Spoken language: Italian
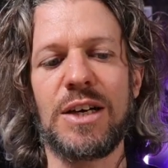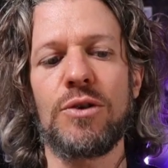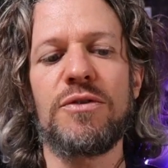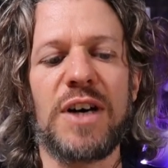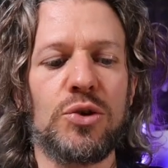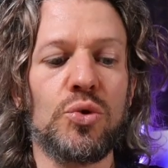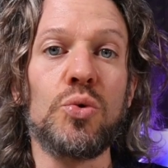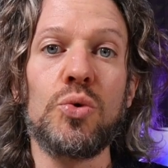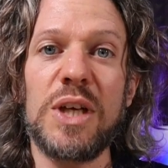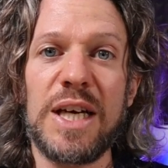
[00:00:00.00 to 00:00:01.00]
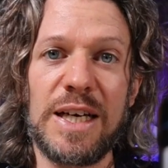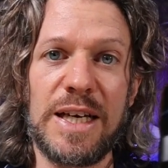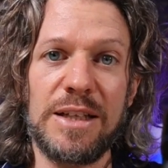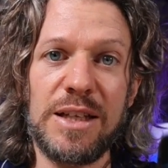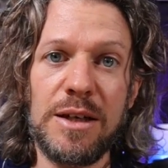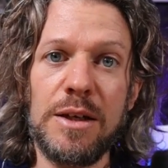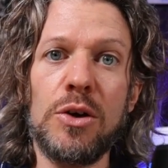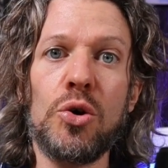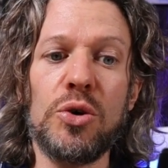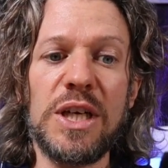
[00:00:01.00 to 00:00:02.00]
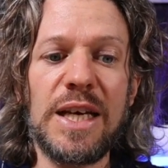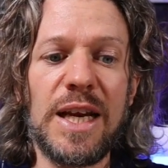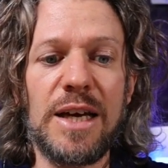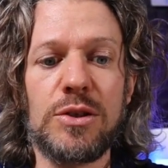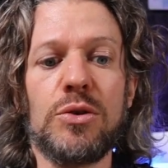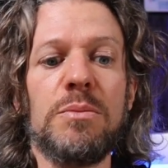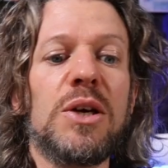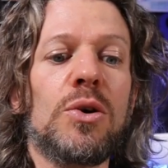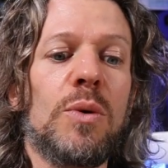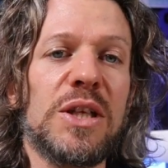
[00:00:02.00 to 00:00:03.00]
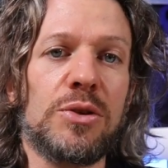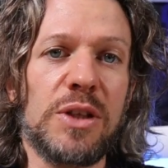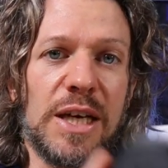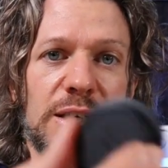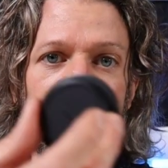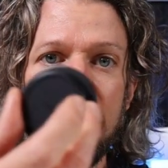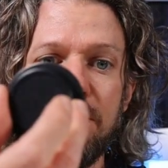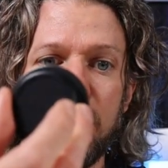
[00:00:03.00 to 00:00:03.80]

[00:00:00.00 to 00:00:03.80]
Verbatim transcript: hanno fatto un'unica lente con innesto micro 4 terzi,